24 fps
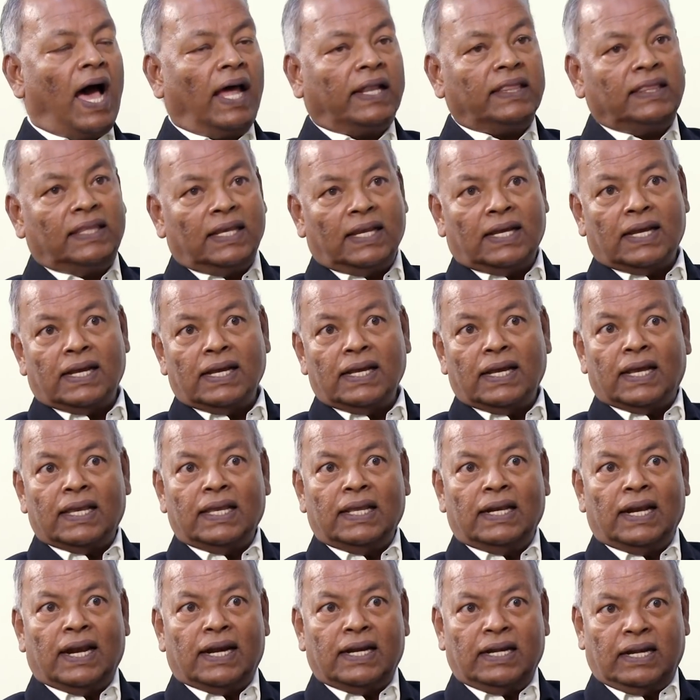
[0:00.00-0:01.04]
ఆర్థికంగా
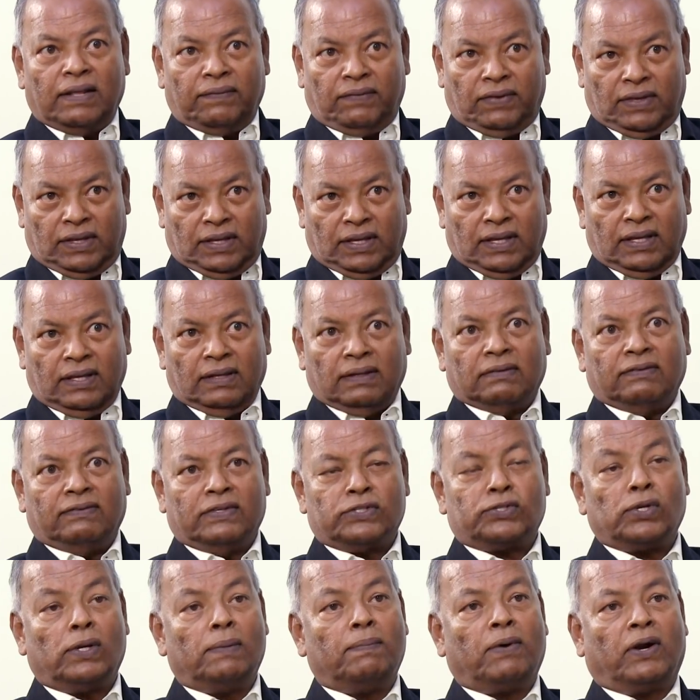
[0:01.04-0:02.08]
ఇలాంటివి
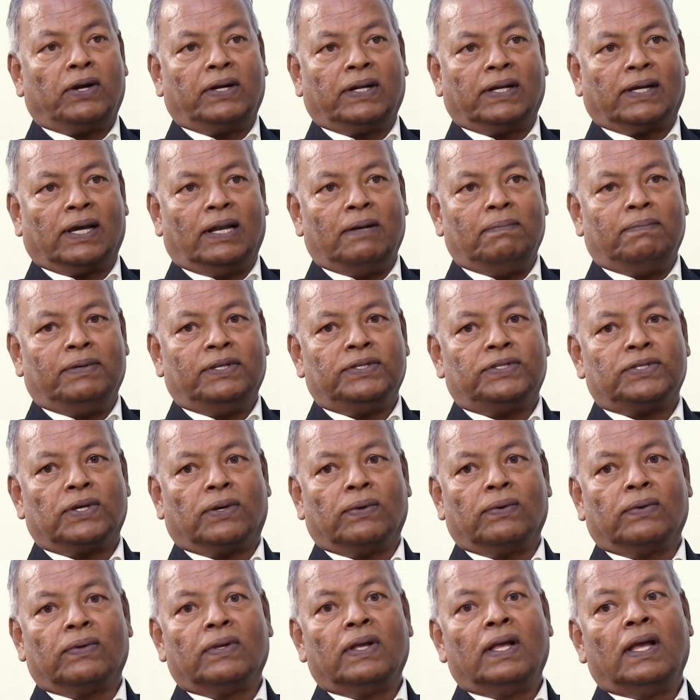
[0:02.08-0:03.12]
వెసులుబాటు
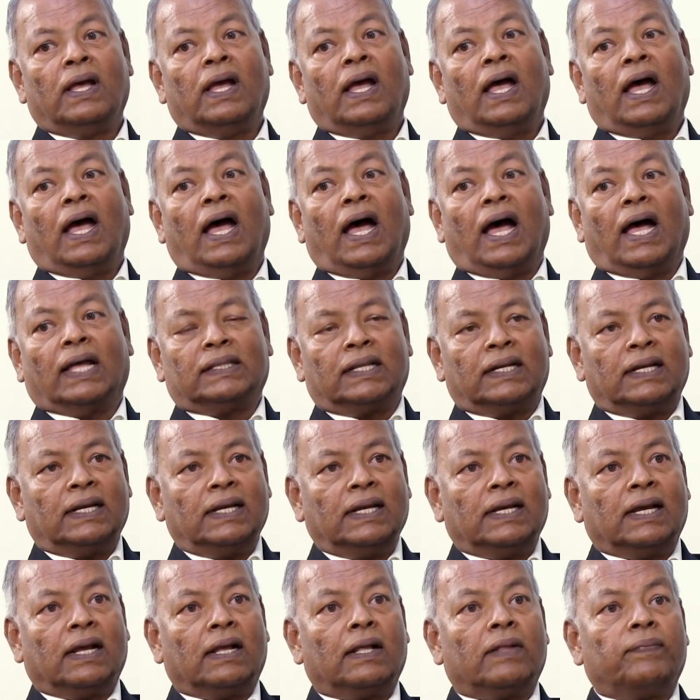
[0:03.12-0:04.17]
కల్పించాం
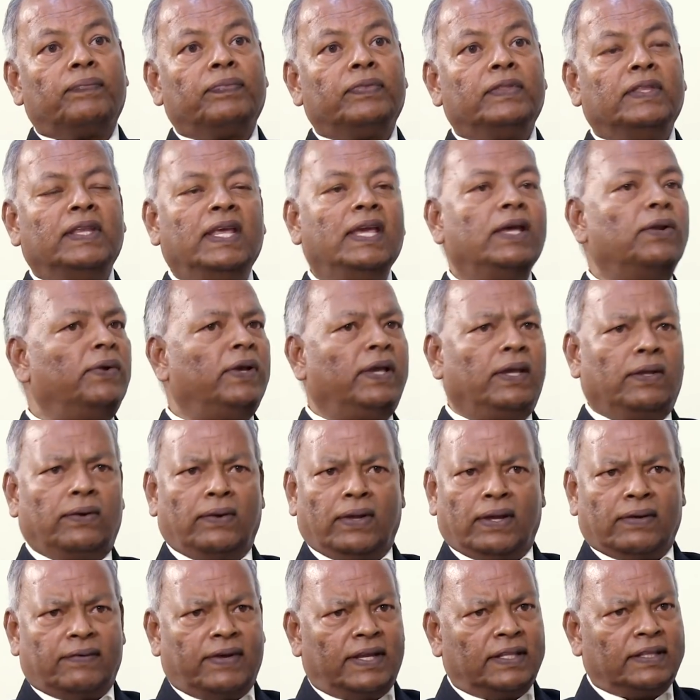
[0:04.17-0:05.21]
అదనంగా నీరు
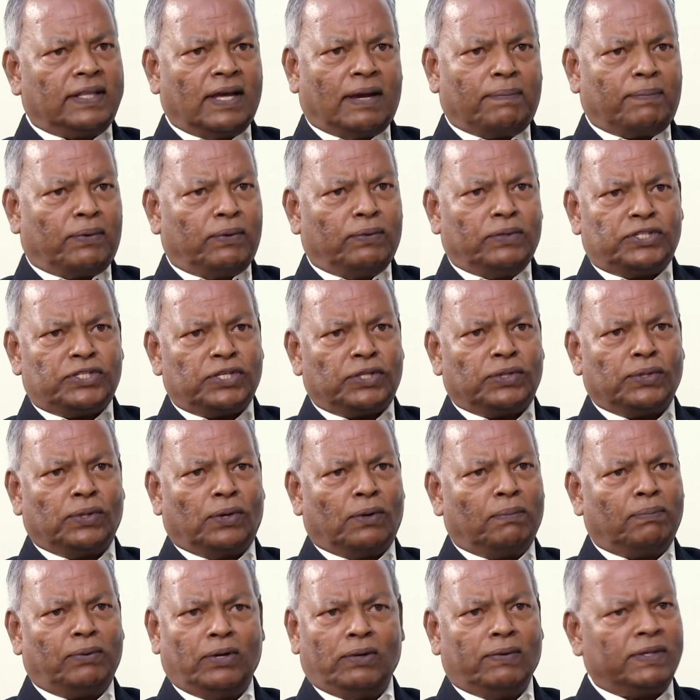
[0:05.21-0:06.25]
గీరు ఏవైతే అప్పుడు వచ్చిందో
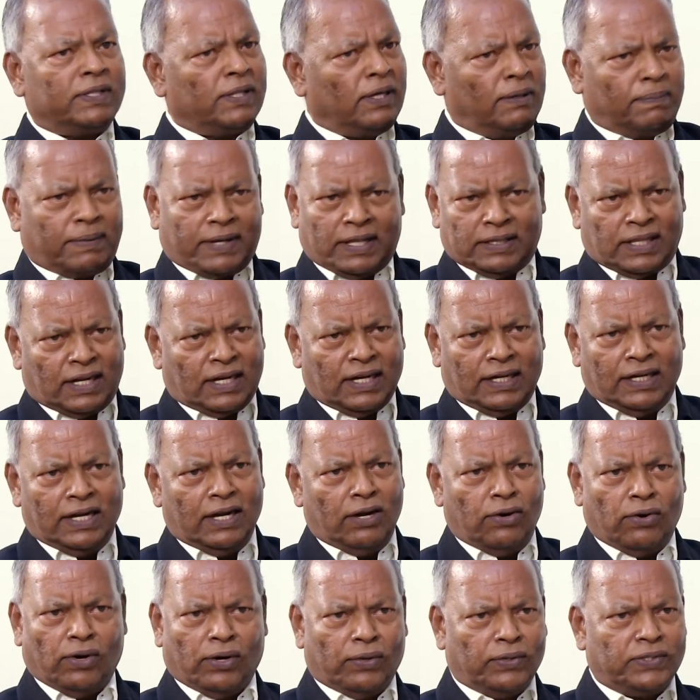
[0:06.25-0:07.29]
పులివెందుల ప్రాంతానికి
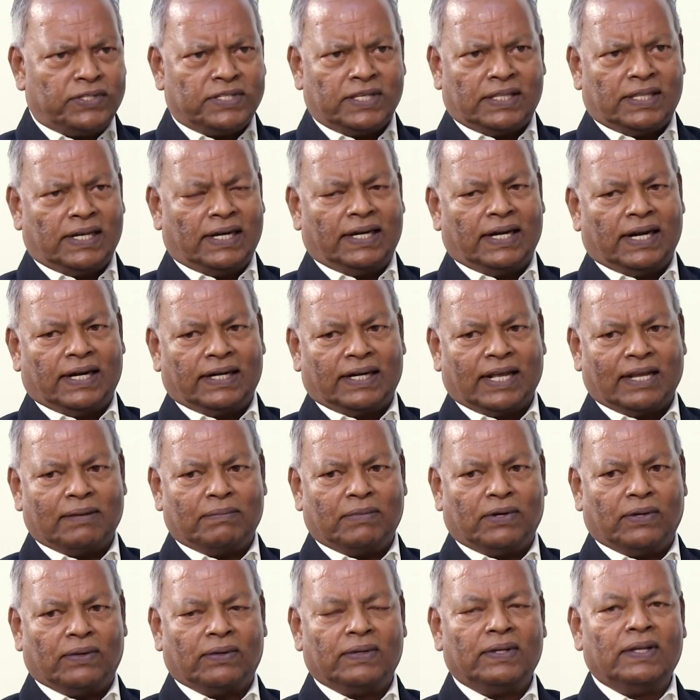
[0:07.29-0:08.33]
నీళ్లు కూడా వచ్చిందిలేండి ఆ
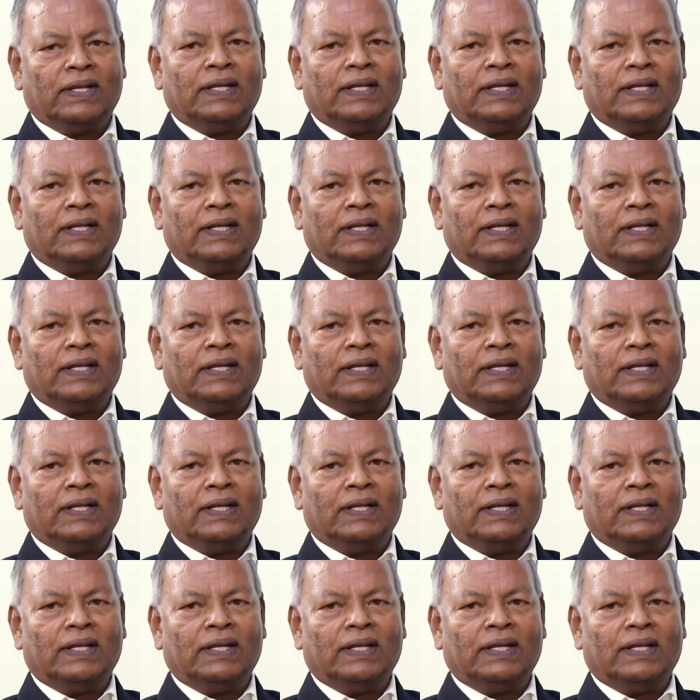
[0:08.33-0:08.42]
టైంలో